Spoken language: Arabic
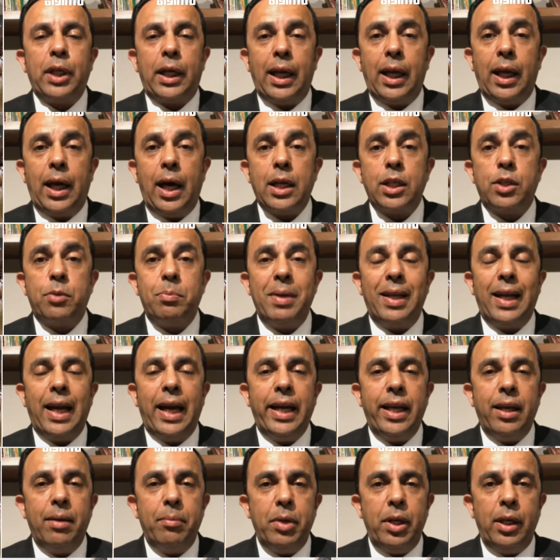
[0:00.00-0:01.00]
خاص من
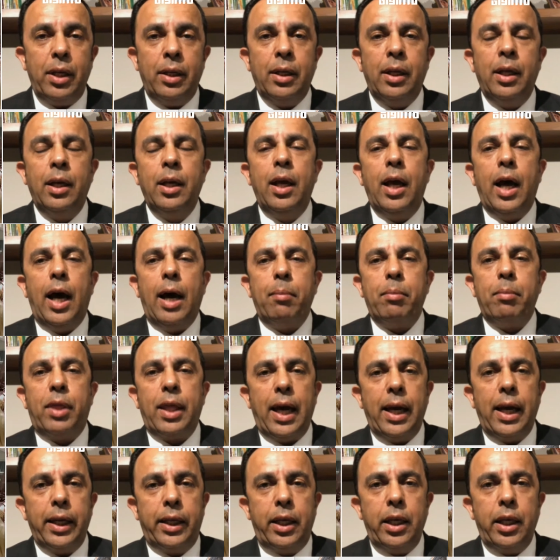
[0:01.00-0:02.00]
اليمين
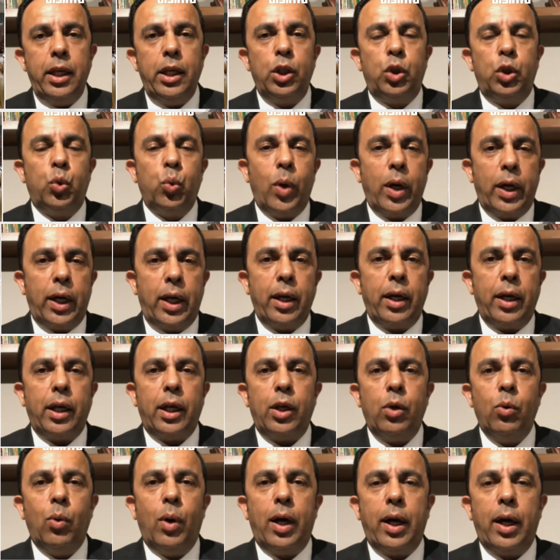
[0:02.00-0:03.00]
امثال كيش
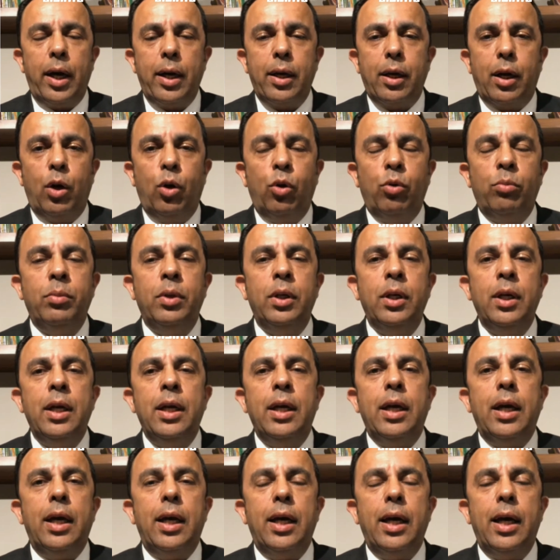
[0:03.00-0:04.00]
وكرعي وغيرهم
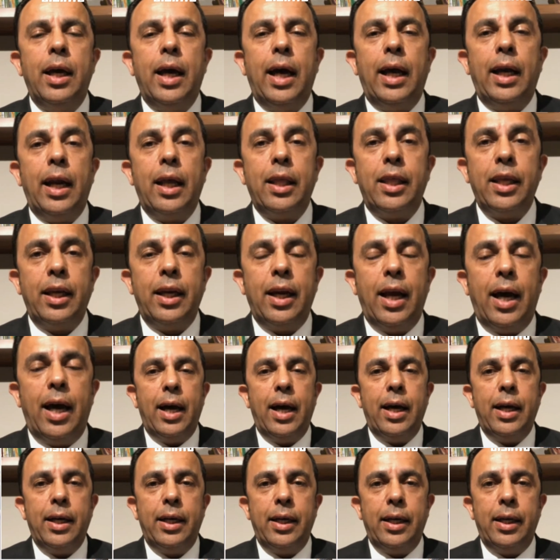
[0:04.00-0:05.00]
الذين
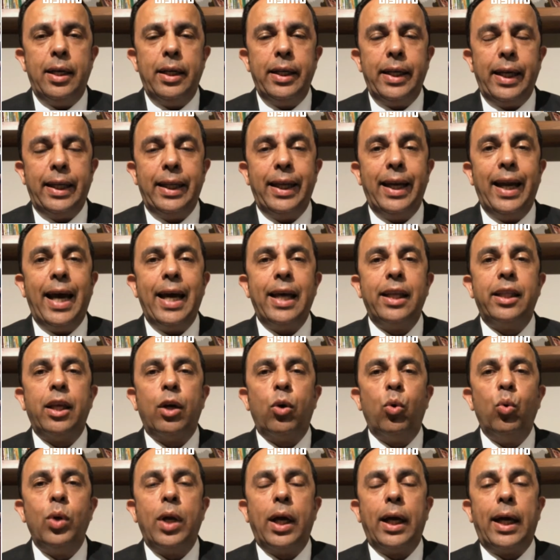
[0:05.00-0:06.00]
يعني لا
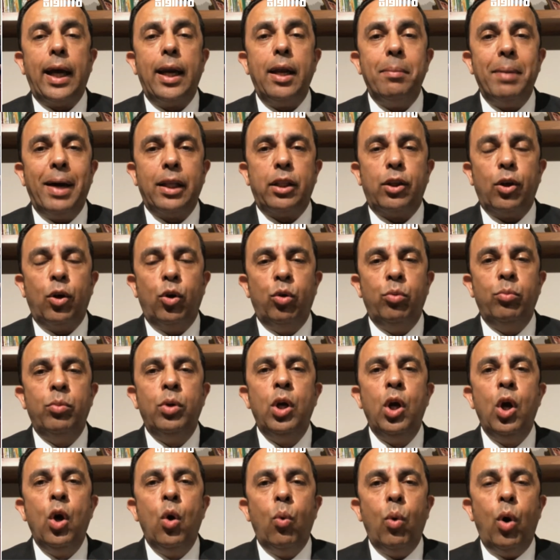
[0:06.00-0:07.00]
ينتقون كلماتهم
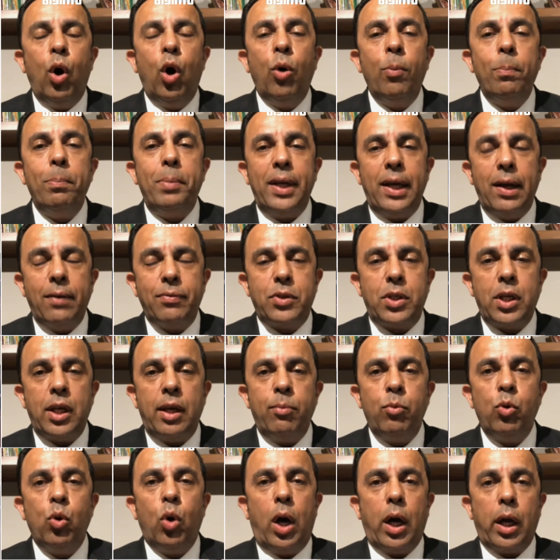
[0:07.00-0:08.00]
وهم
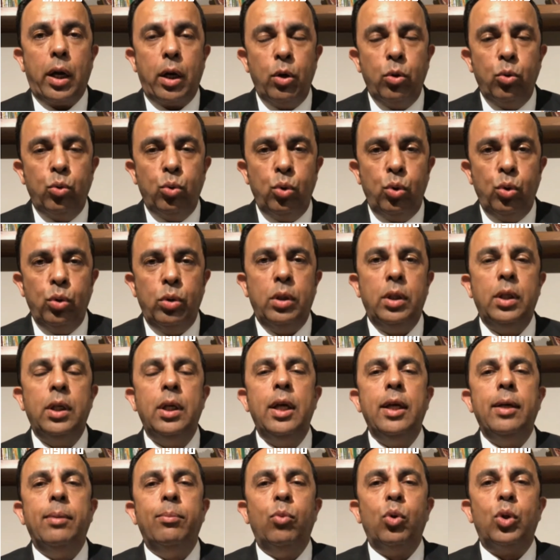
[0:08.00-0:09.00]
بنفسهم يحرضون
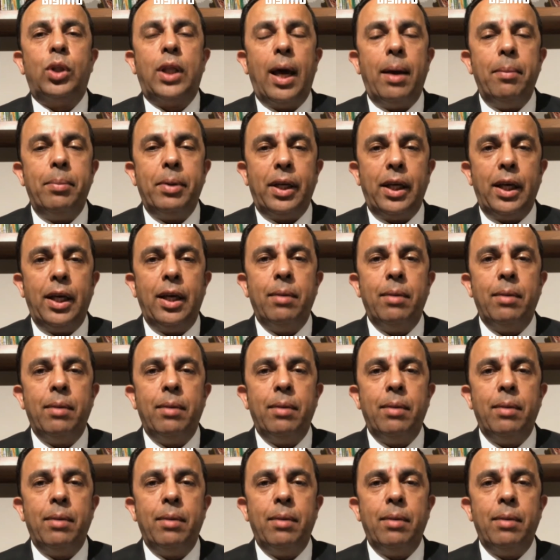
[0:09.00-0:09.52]
متابعيهم